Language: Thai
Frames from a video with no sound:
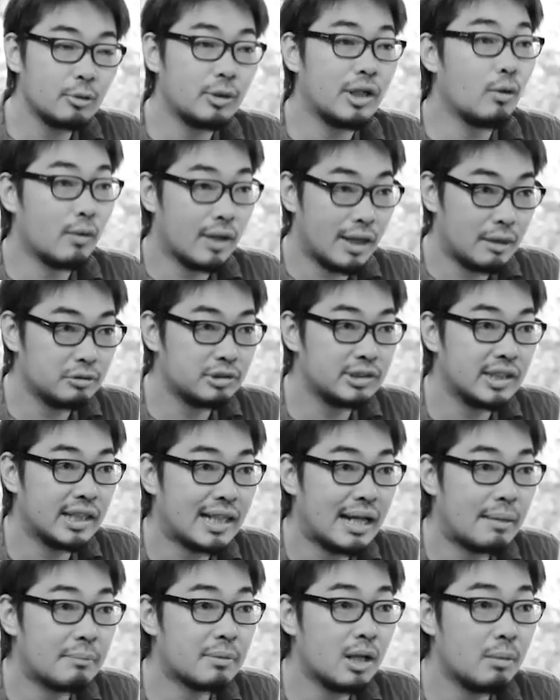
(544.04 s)
ในโรงงานอุตสาห
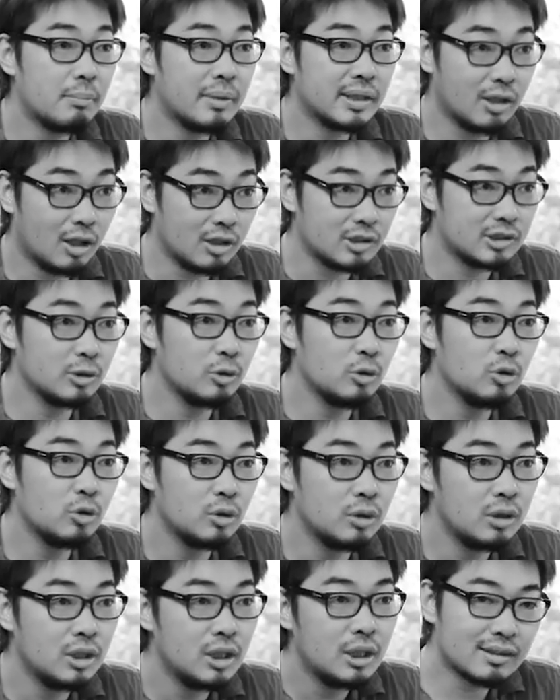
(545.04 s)
กรรมเข้ามาต่อสู้
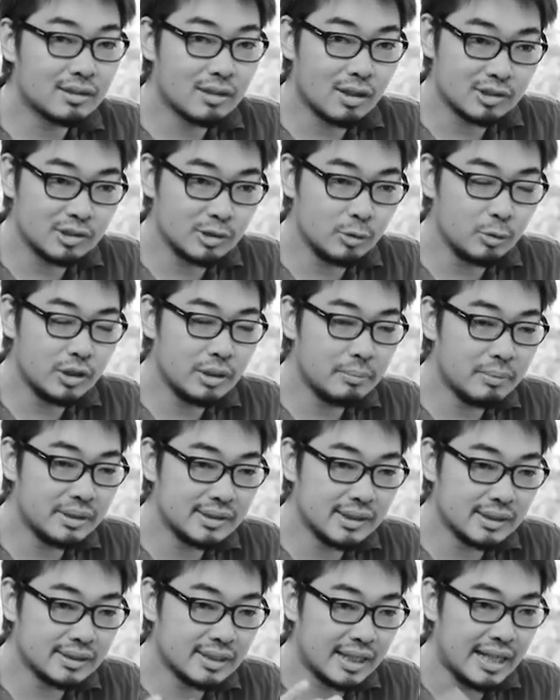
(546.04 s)
การต่อสู้ที่มัน
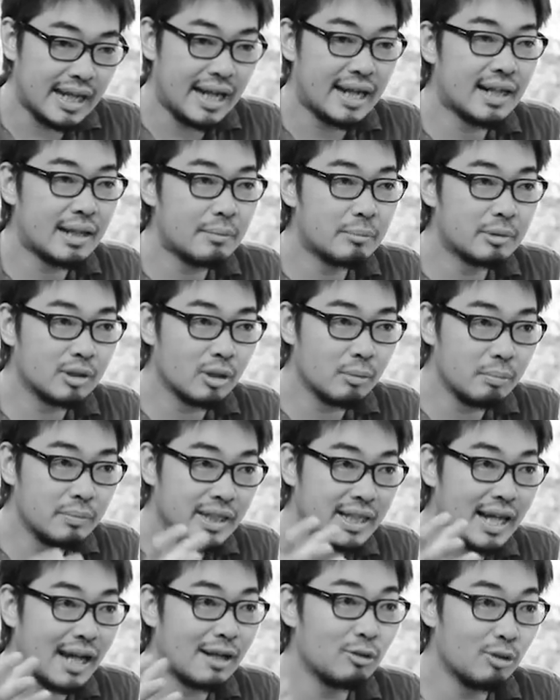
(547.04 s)
จะชนะได้มันต้องมี
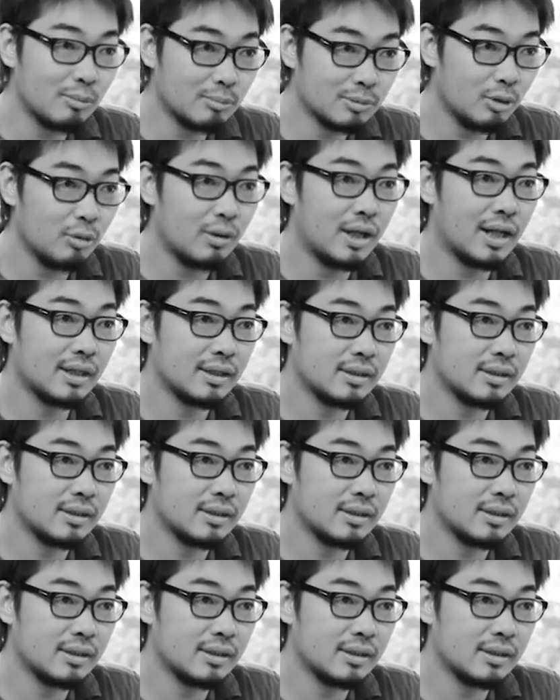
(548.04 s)
การรวมตัว